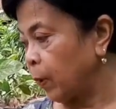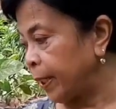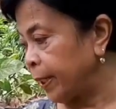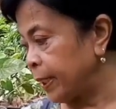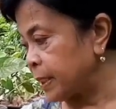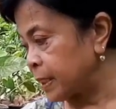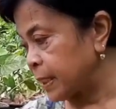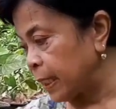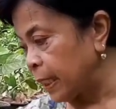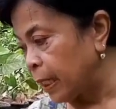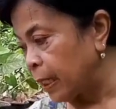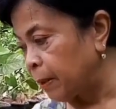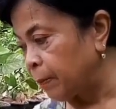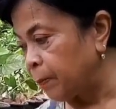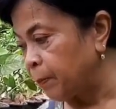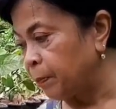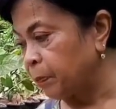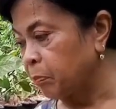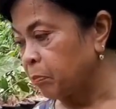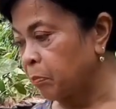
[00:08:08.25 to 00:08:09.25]
Pwede
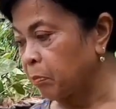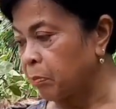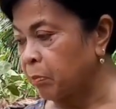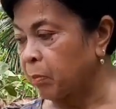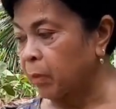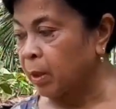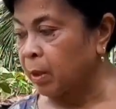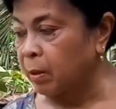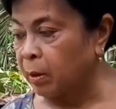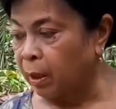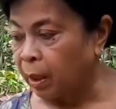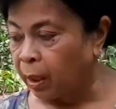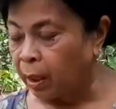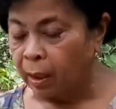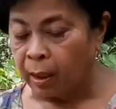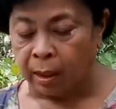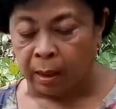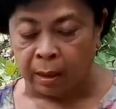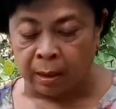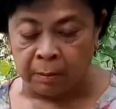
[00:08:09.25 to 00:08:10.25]
silang
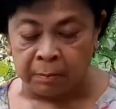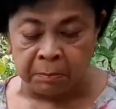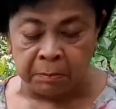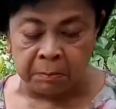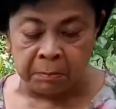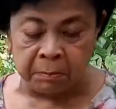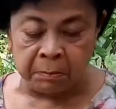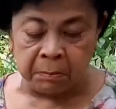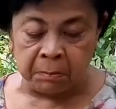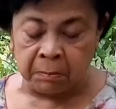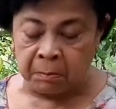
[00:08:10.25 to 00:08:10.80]
uh,